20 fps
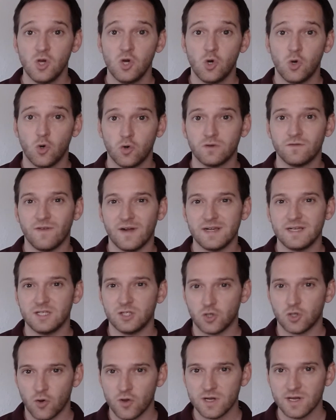und weil die
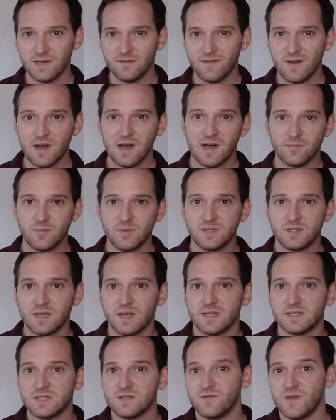teurer war, habe ich ja
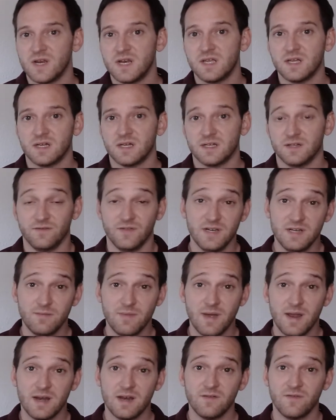jetzt weniger Gewinn im
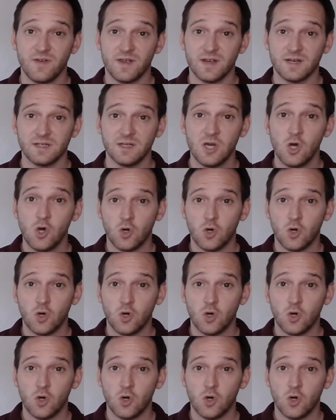Endeffekt.